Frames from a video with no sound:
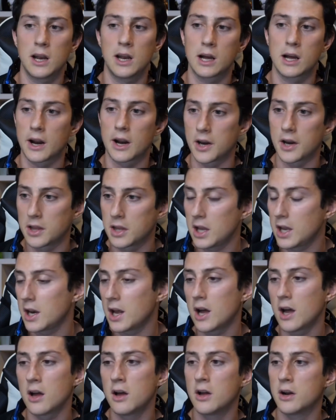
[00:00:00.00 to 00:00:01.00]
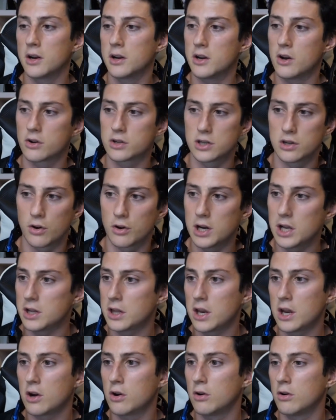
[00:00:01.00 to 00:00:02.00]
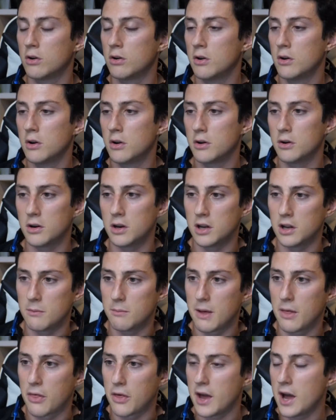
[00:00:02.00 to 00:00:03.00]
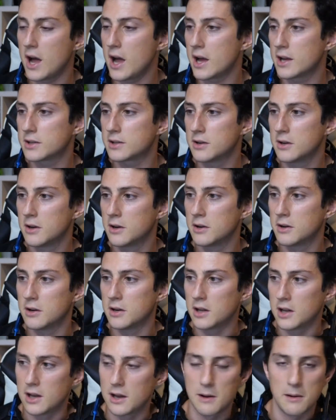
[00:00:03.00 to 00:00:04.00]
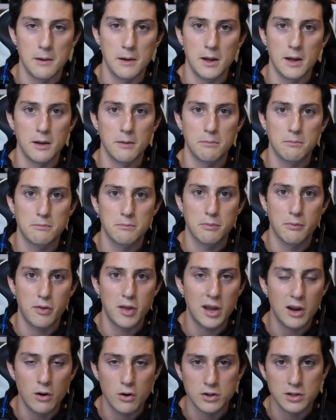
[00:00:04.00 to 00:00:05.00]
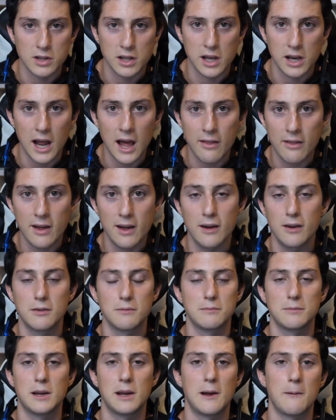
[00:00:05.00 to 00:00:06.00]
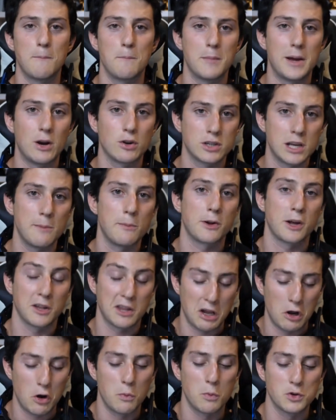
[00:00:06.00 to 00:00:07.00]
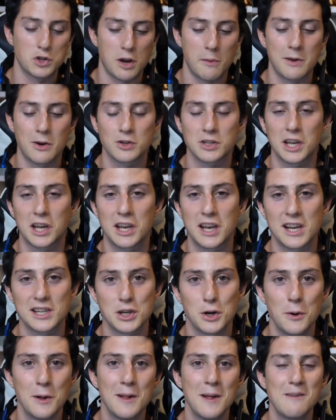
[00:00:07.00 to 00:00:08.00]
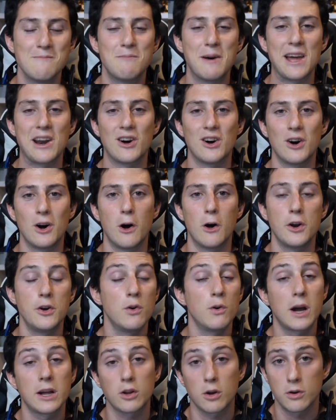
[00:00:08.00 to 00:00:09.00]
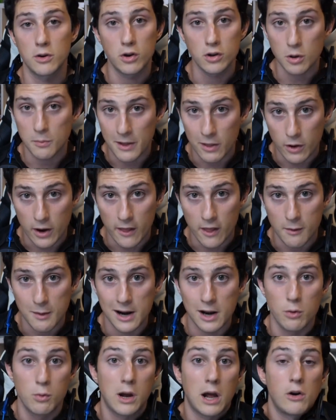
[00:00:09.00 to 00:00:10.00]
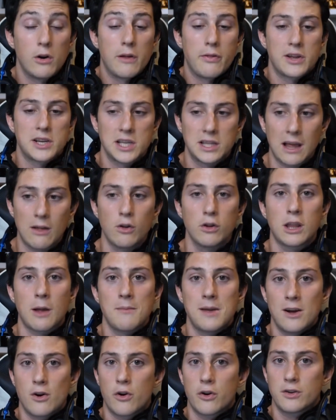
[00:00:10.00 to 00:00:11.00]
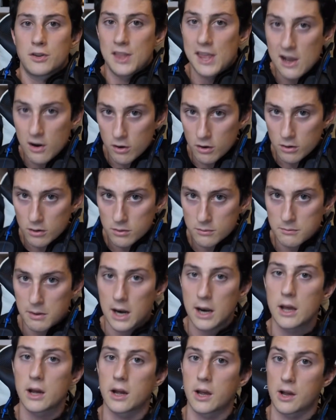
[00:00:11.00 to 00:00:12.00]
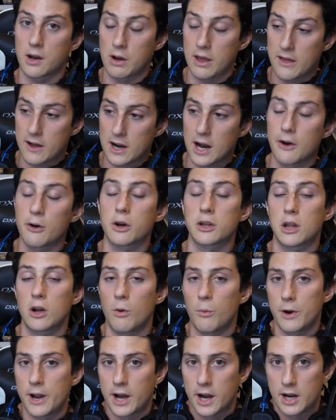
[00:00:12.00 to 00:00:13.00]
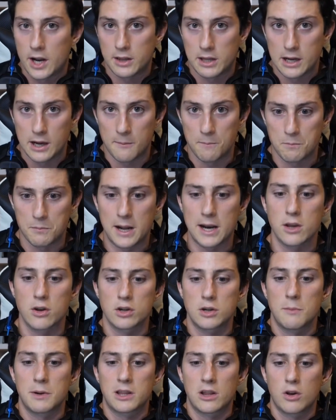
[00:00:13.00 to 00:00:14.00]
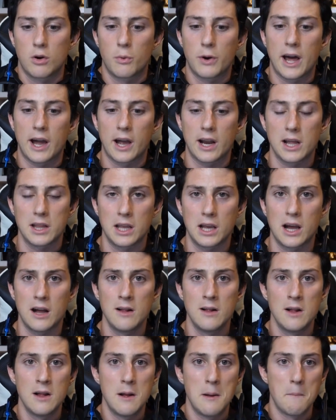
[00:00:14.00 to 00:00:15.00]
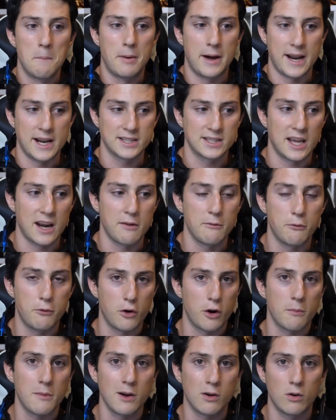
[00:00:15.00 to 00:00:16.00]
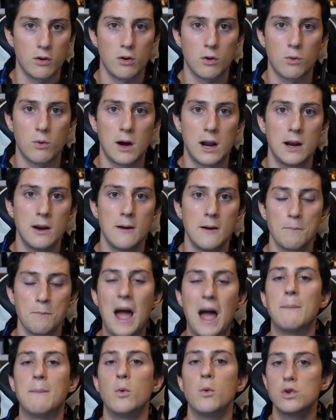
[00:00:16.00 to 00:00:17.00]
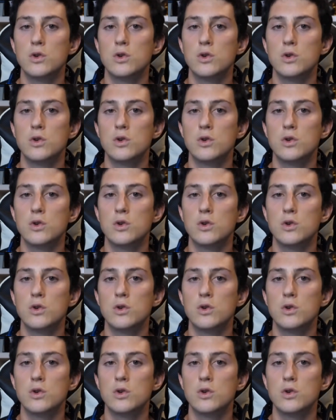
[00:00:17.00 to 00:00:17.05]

ni L-carnitina, ni óxido nítrico. ¿Óxido nítrico? ¿Qué coño es eso? Ciclos de herada, eh, me lo sé porque tengo muchos amigos de gimnasio. Pero nunca, tomado, tiene pana. nunca lo he necesitado. También os digo, ¿vale? Que quede claro que tengo buena genética. ¿Vale? Yo siempre he tenido buena genética para estar en forma, con lo cual a